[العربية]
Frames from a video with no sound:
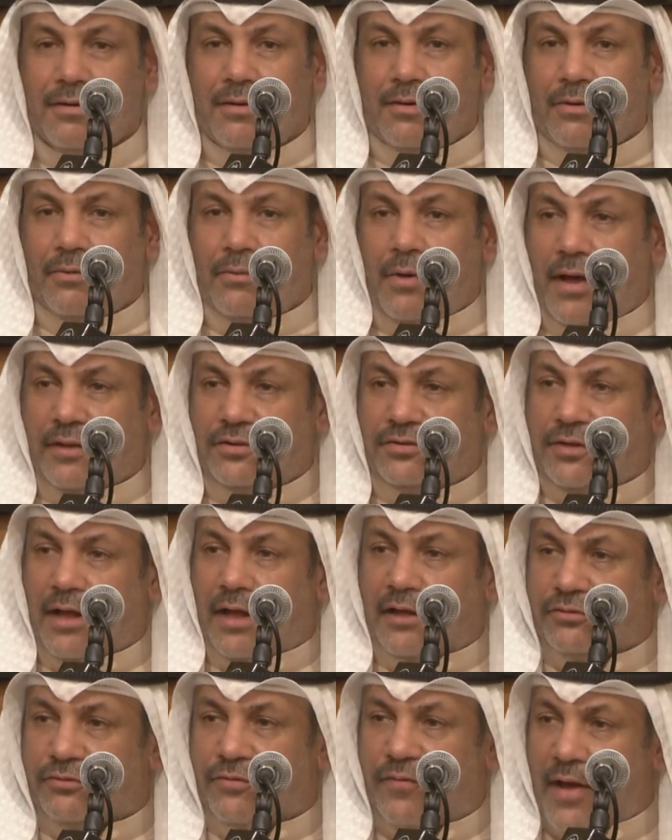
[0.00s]
وحتى
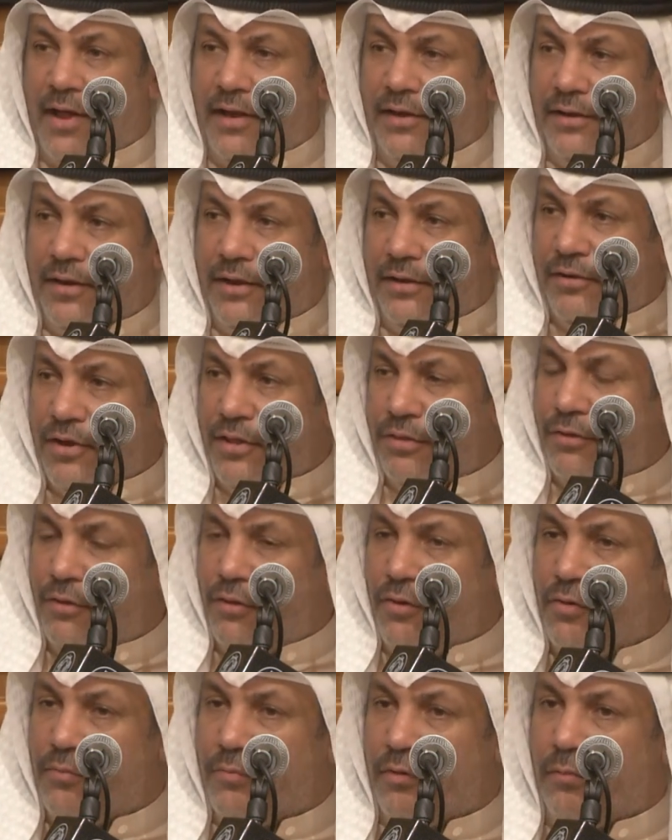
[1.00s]
أطفالنا
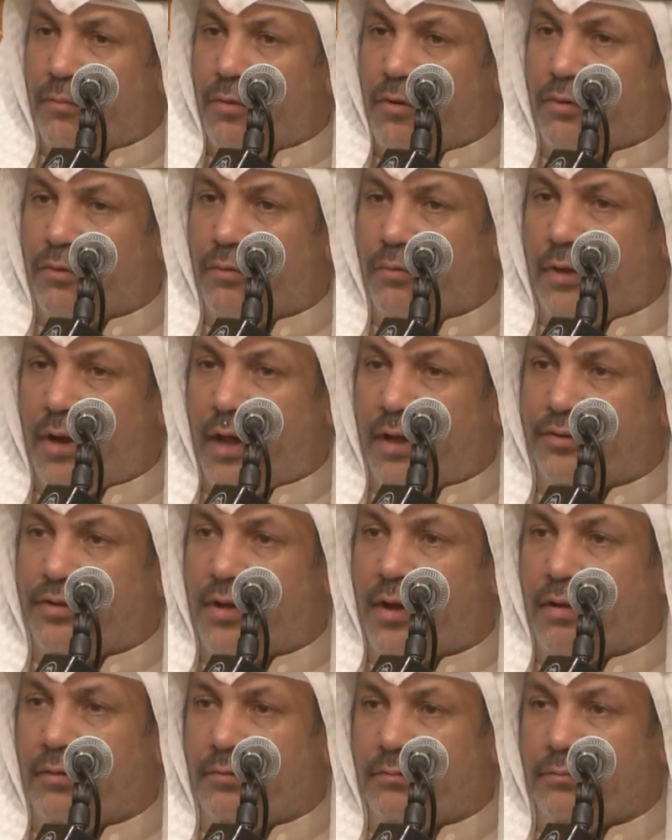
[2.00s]
نرضعهم البغض
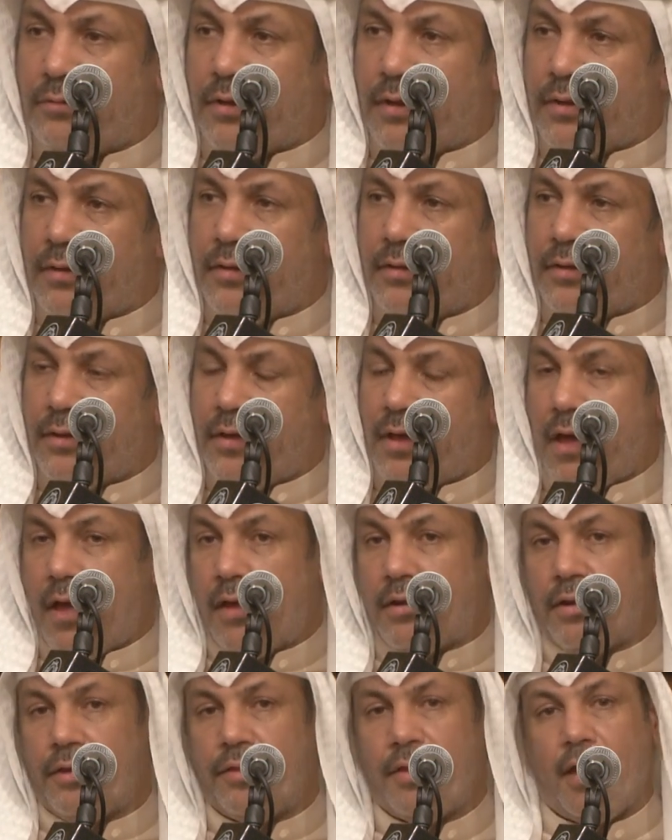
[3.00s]
والعداء إيه،
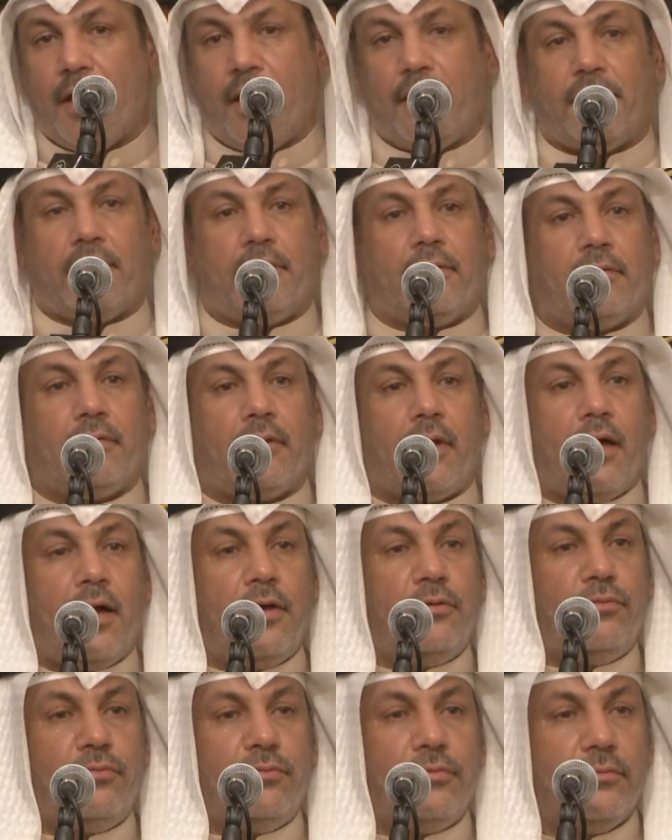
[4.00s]
هكذا هذا
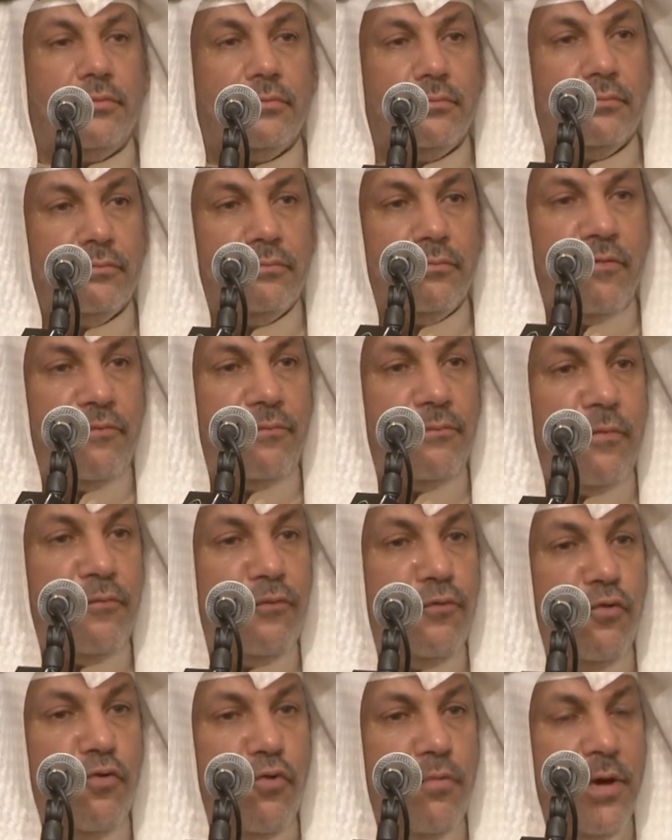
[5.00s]
قانون
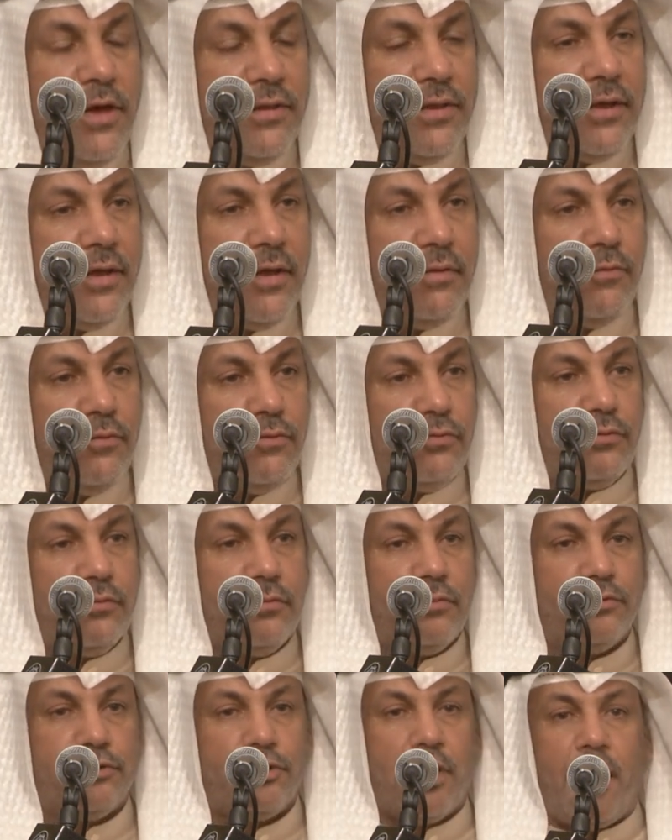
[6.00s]
مفهوم هذا كان موجود
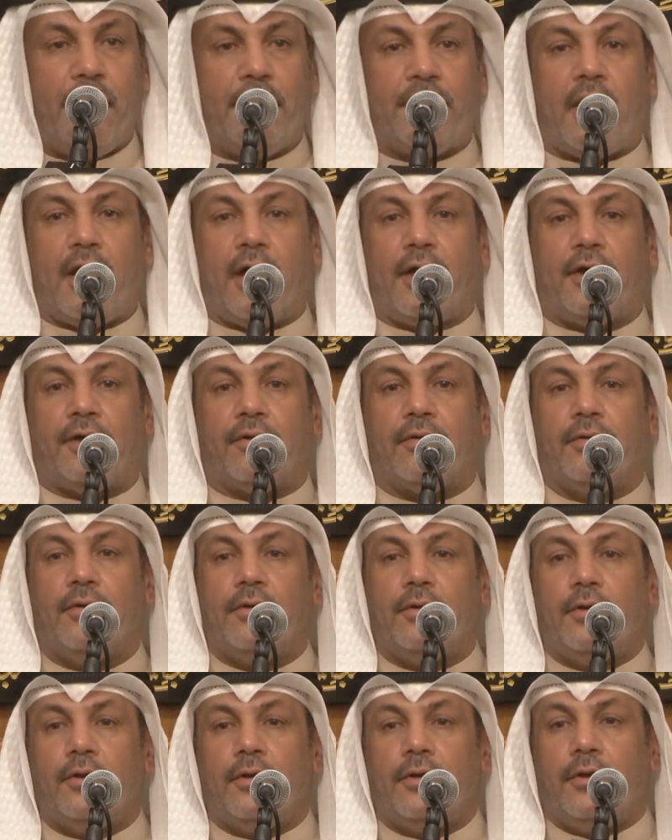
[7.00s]
شاعر آخر
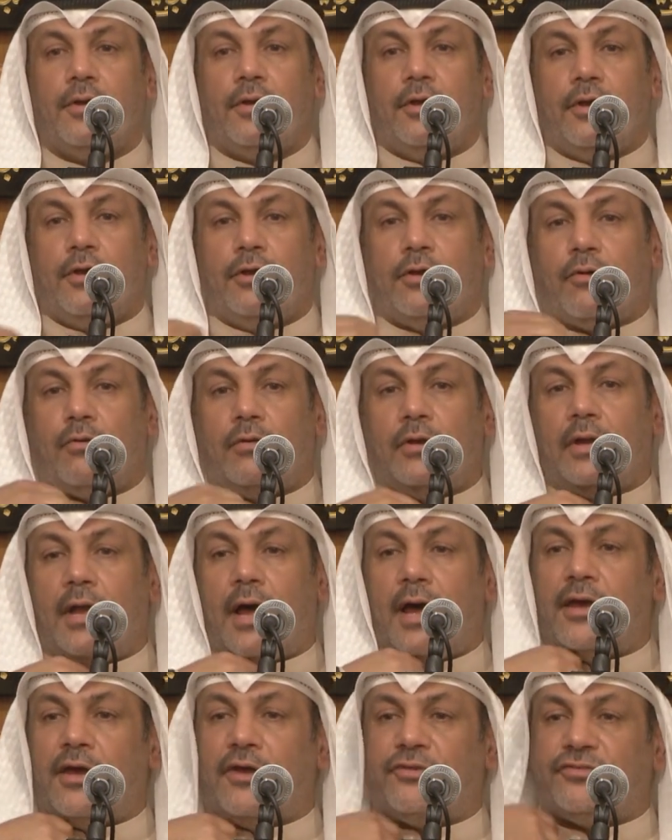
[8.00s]
يقول
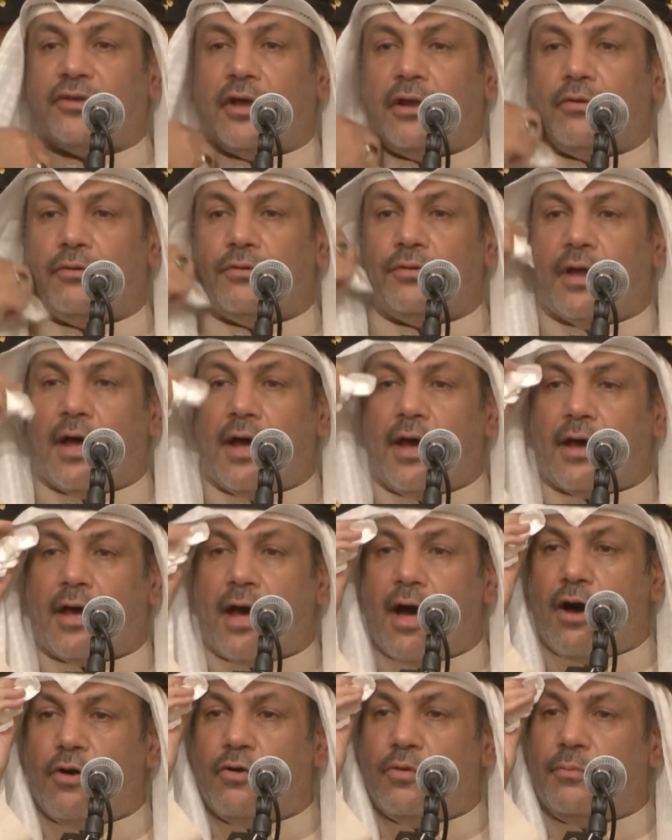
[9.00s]
لا يسألون
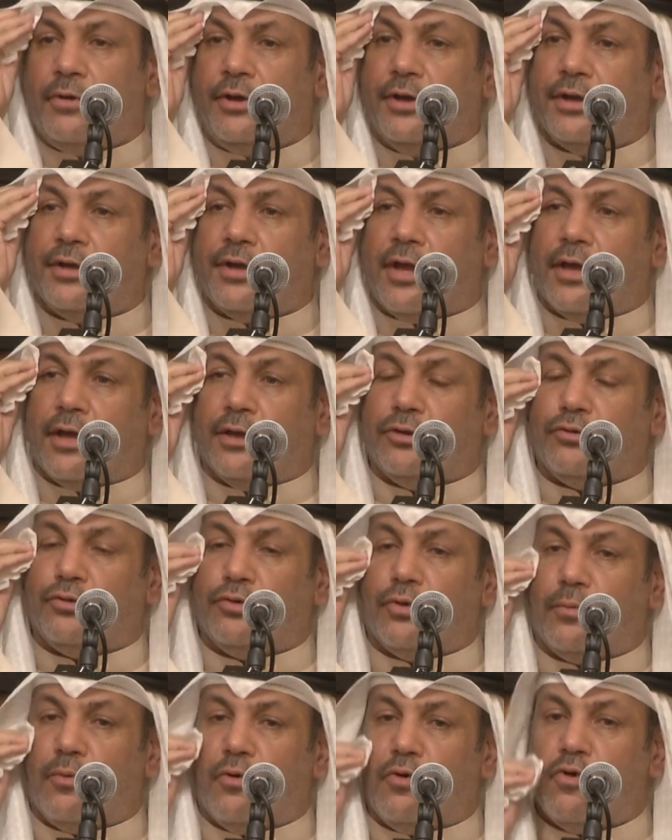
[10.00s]
أخاهم حين
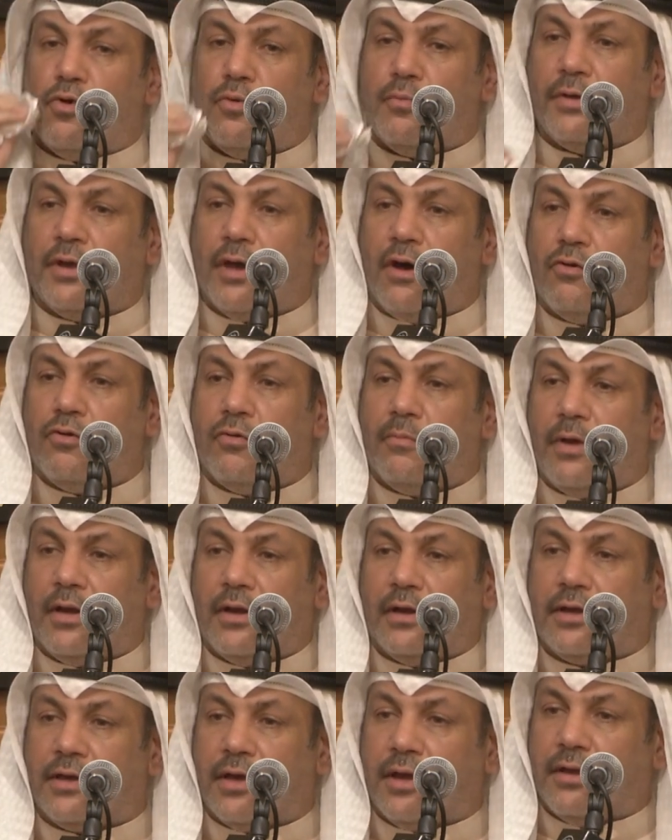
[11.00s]
يندبهم يوم
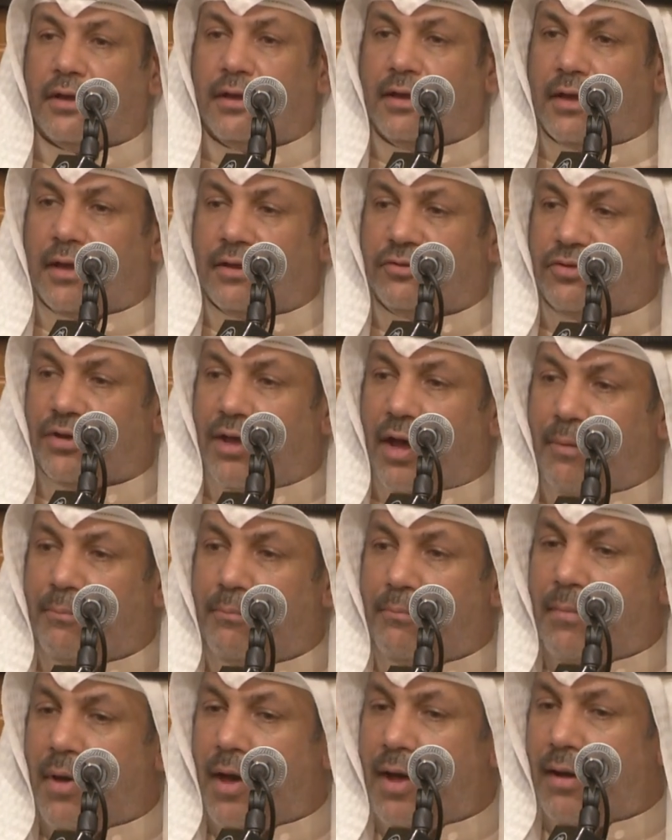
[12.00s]
الكريهة
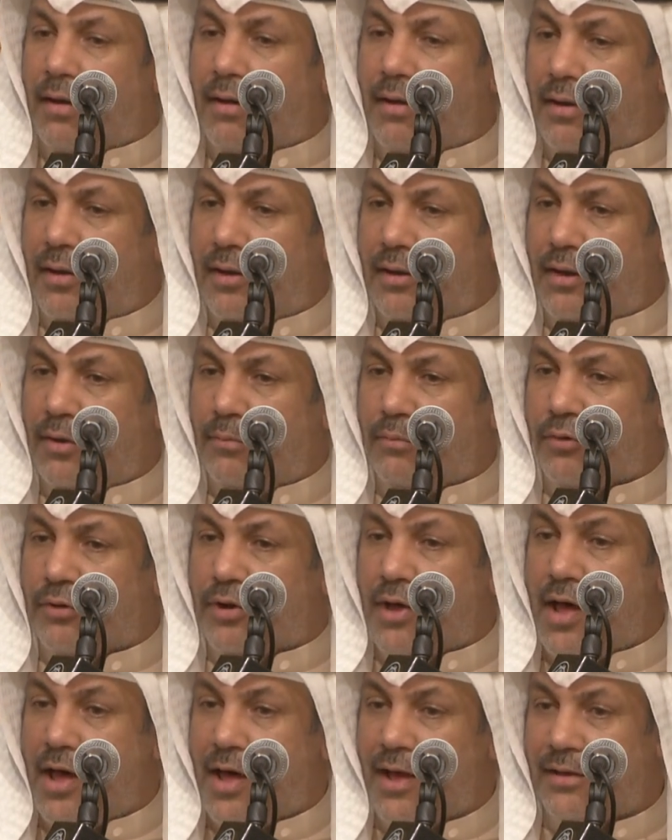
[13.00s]
عما قال
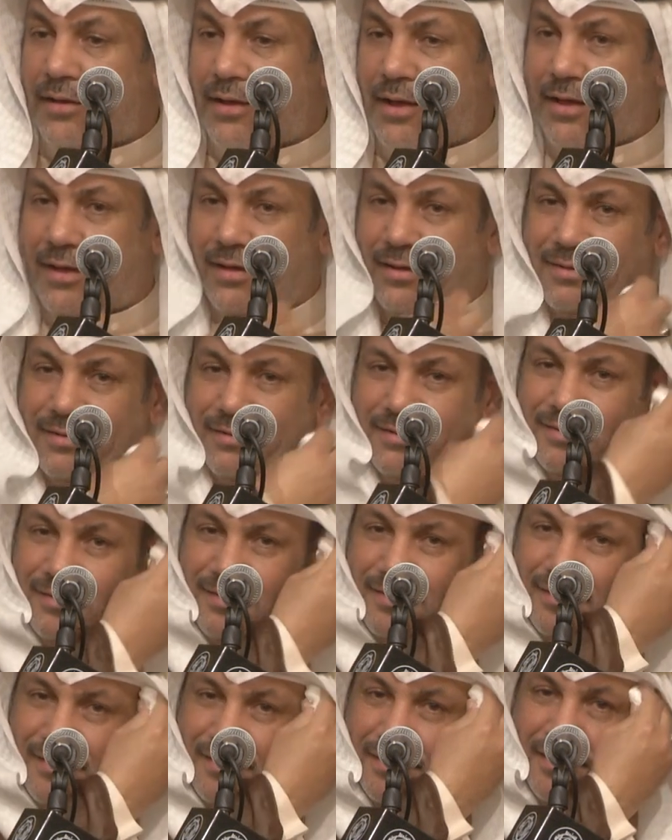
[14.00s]
برهانا
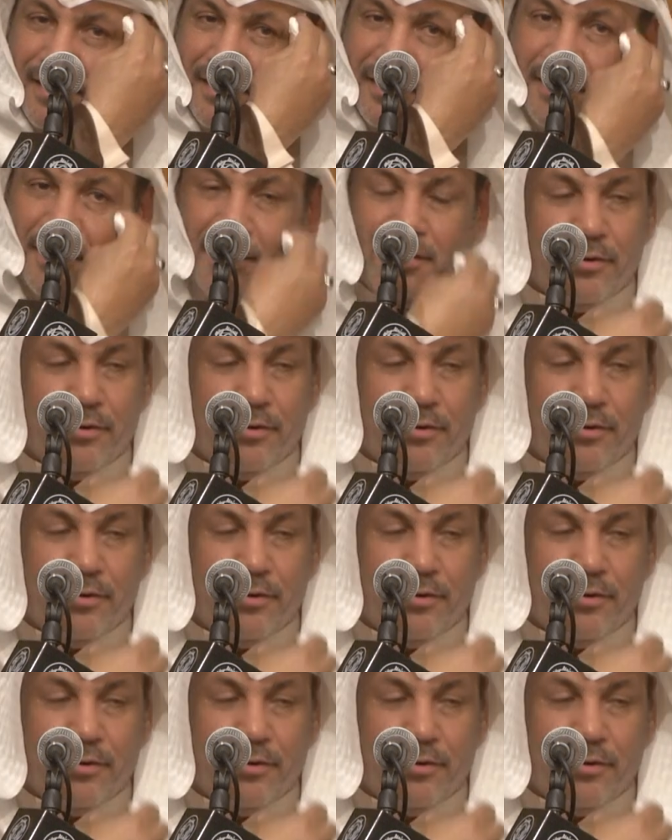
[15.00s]
يعني ذا يا